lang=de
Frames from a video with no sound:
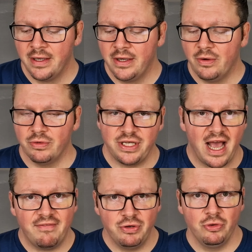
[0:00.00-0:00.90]
Und
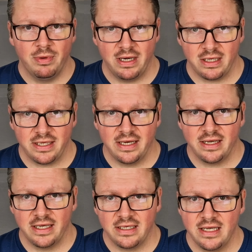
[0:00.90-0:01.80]
ja, wenn du über Nacht dein
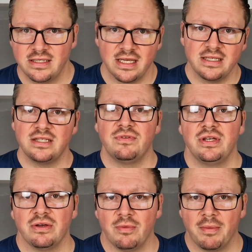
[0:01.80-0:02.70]
Gerät lädst, dann ist es für dich
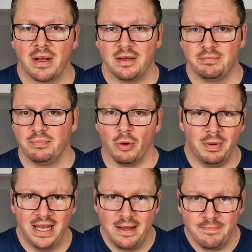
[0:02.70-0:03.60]
auch überhaupt kein
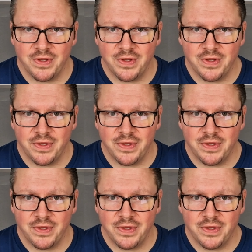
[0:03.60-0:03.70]
Problem.